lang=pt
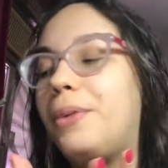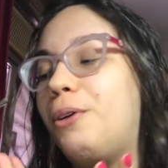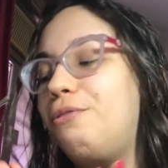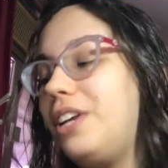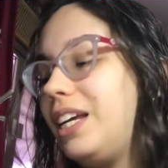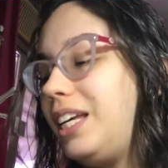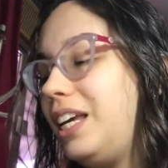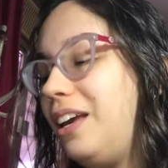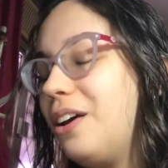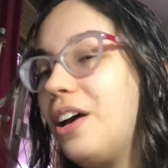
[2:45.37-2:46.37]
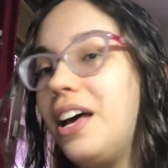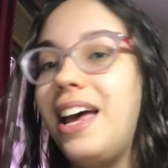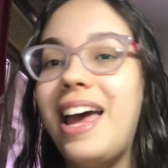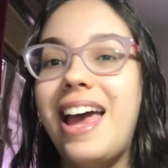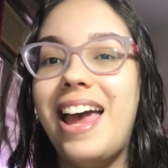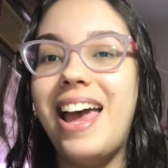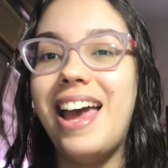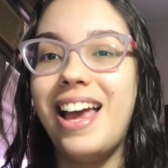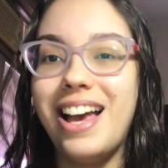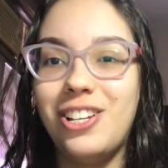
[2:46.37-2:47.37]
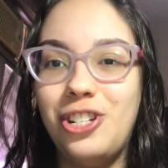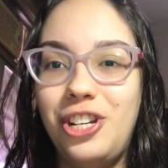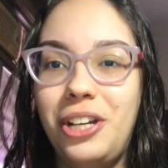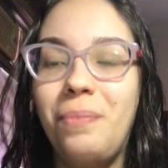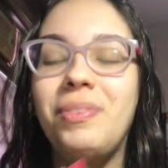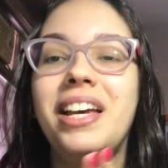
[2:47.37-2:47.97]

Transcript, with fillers: pra eu vir aqui é, reagir.